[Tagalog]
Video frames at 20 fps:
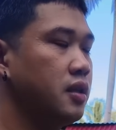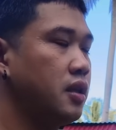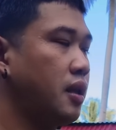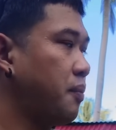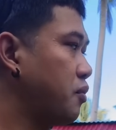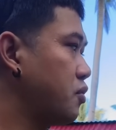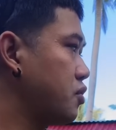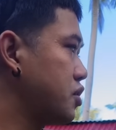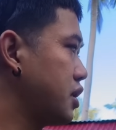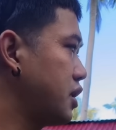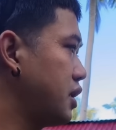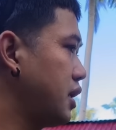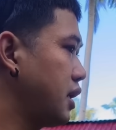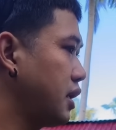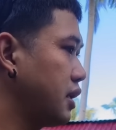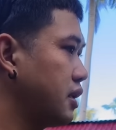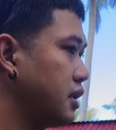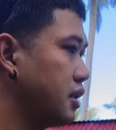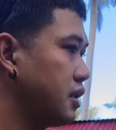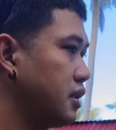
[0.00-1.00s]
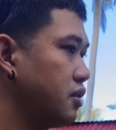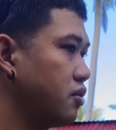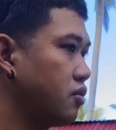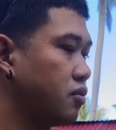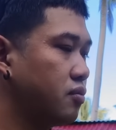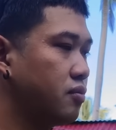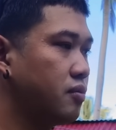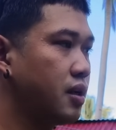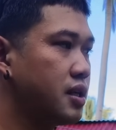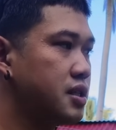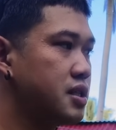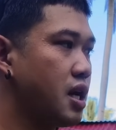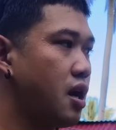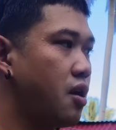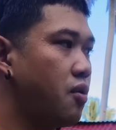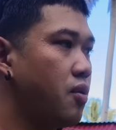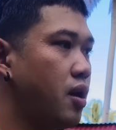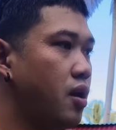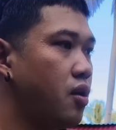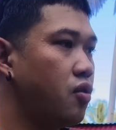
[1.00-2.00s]
tapusin lang nung
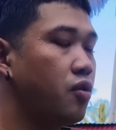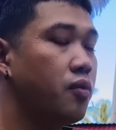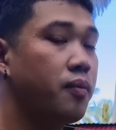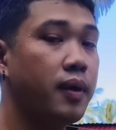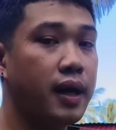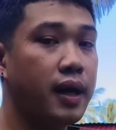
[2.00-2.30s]
mag-asawa o